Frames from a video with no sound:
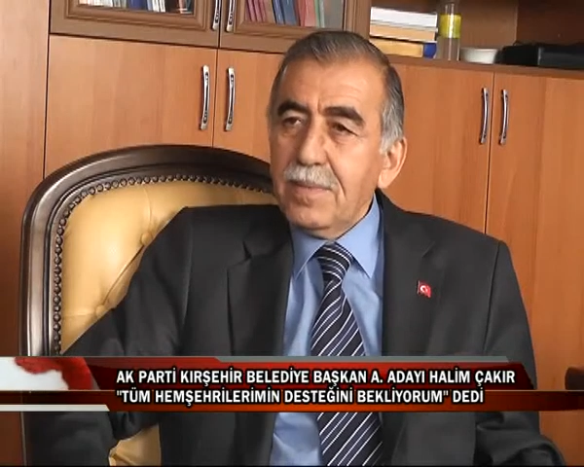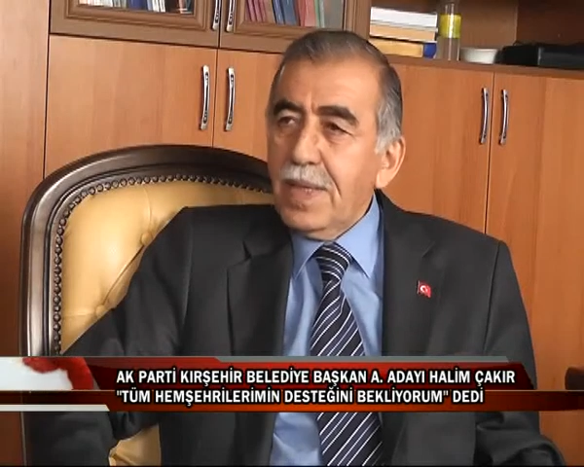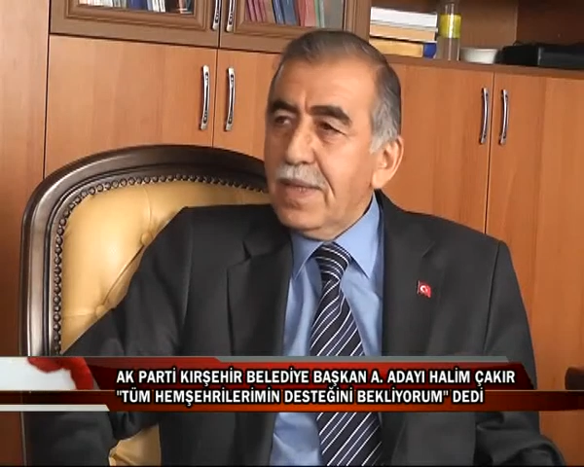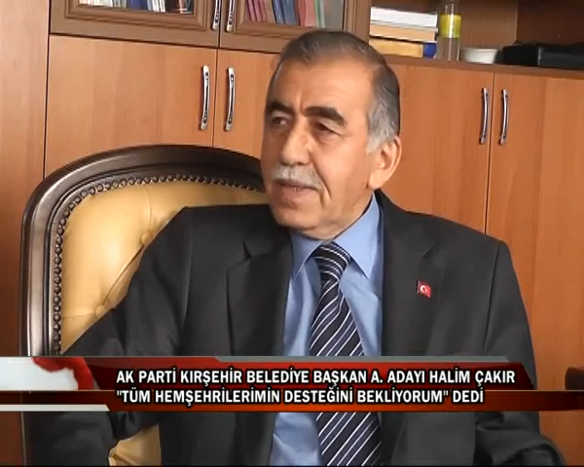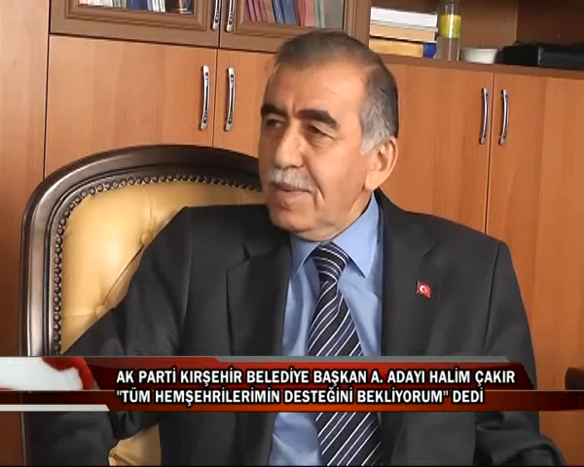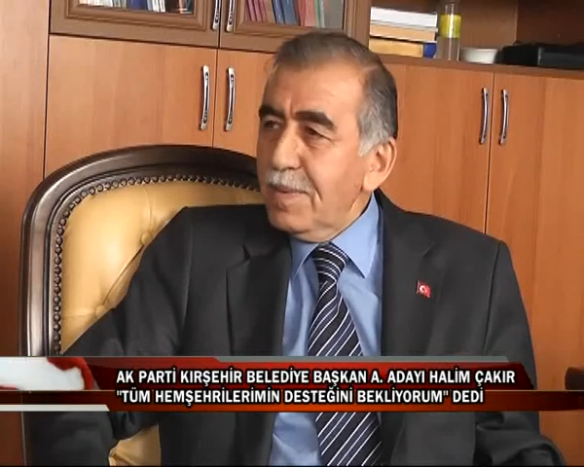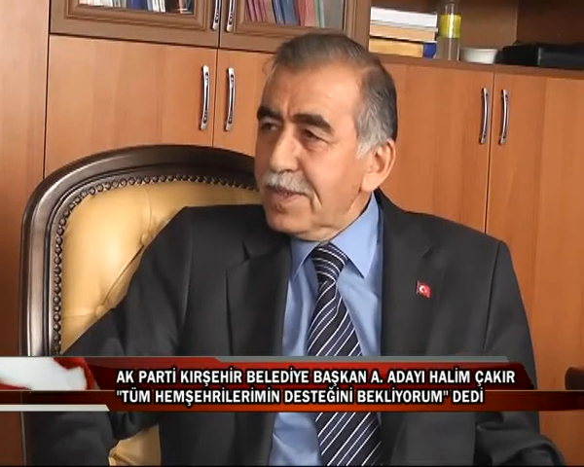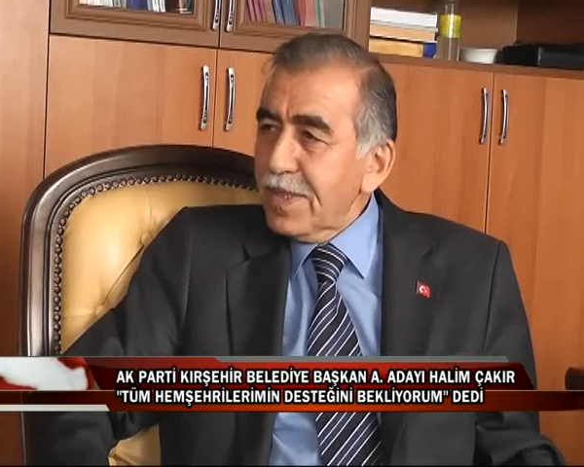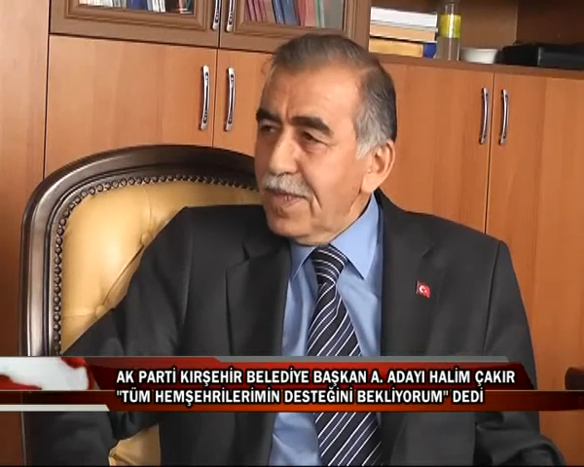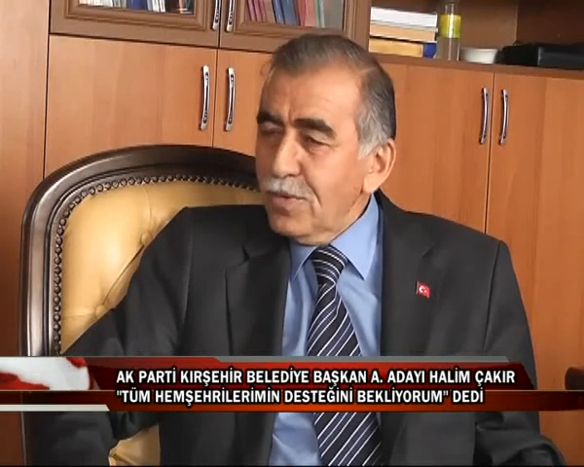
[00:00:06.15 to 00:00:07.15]
belediye
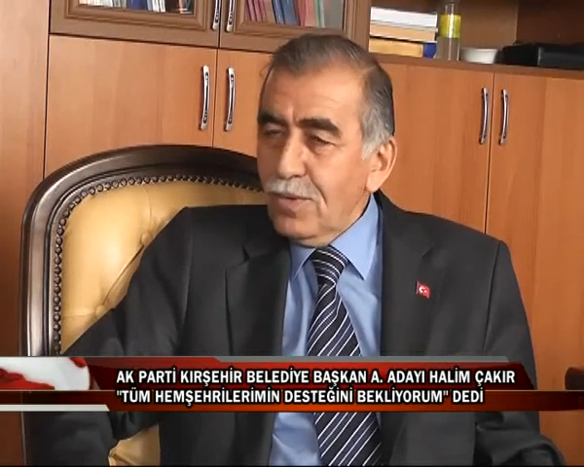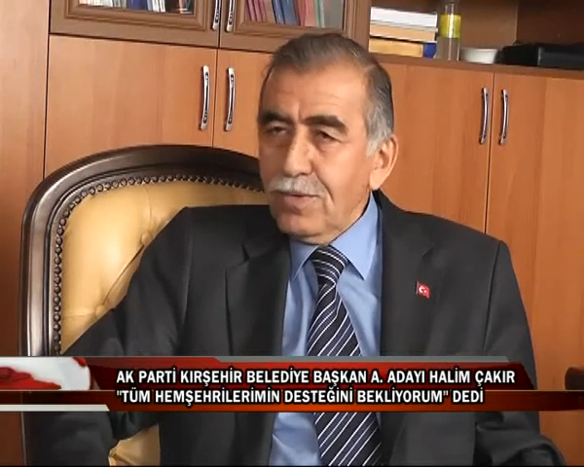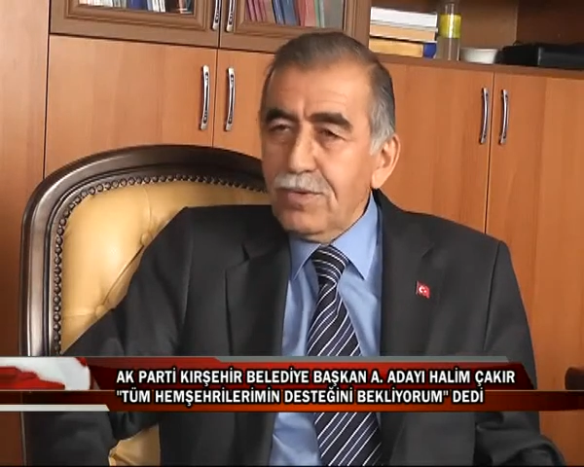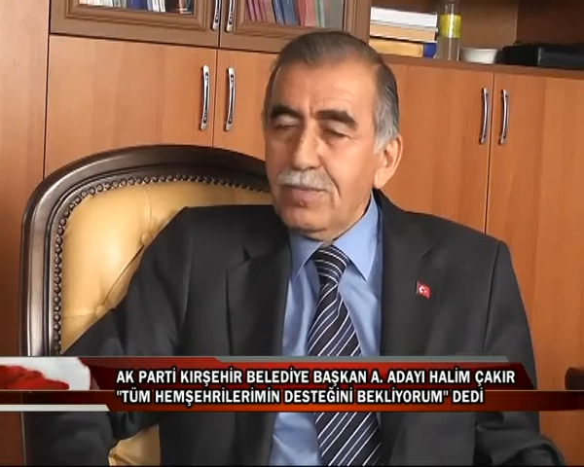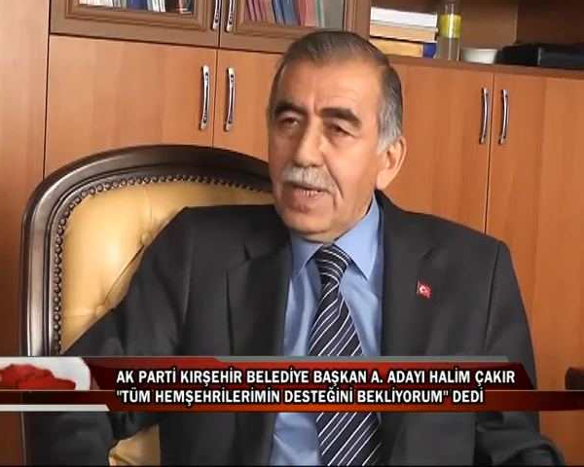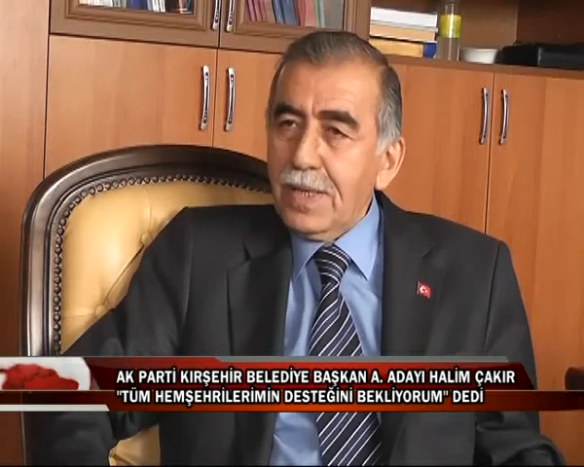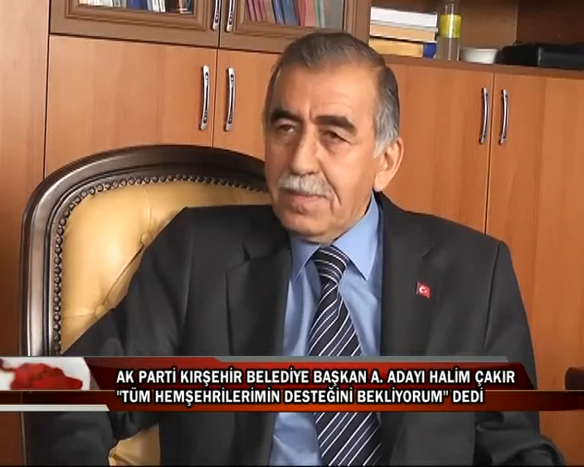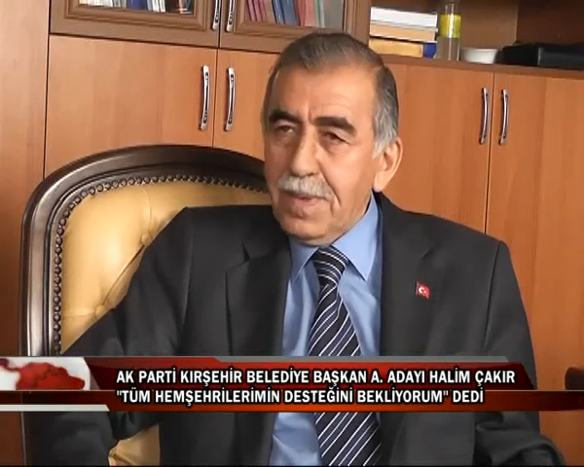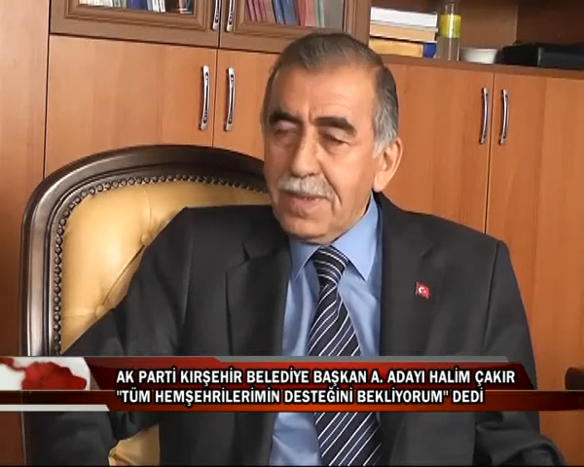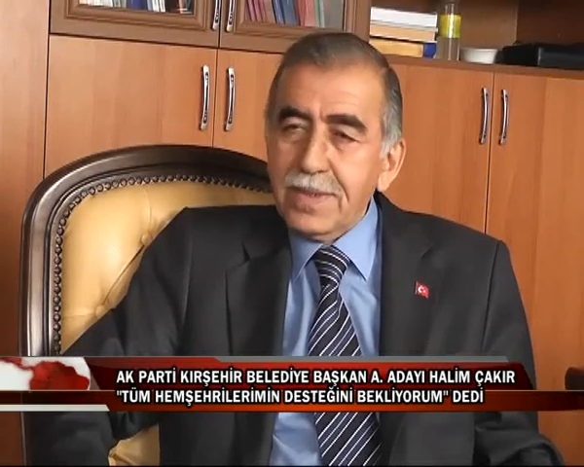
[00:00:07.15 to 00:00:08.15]
başkanı olduğum
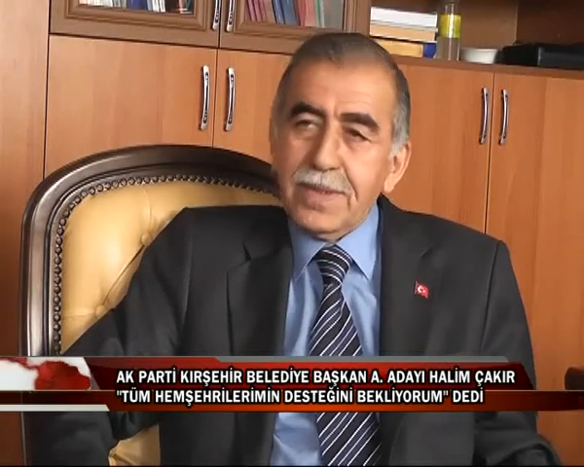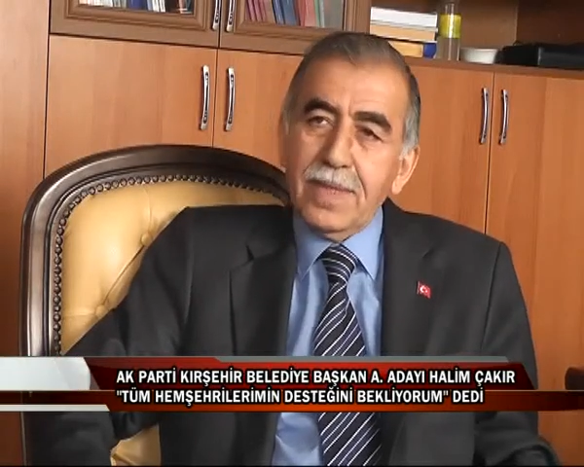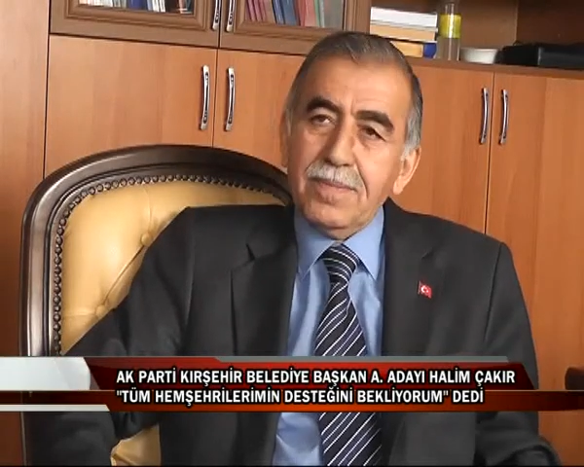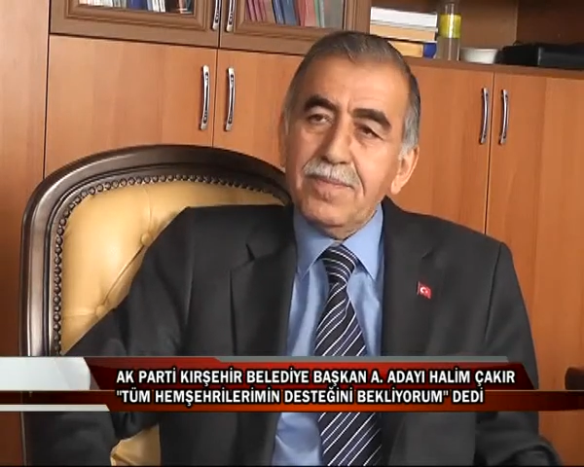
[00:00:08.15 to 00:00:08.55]
AK Parti'den